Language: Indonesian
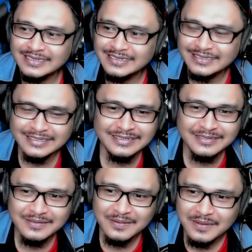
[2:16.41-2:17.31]
ke
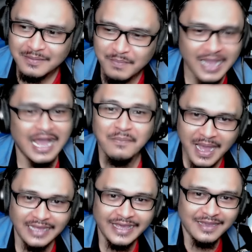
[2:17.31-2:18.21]

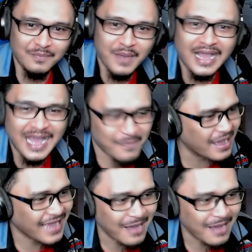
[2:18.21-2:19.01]
mahkamah, geng. Mahkamah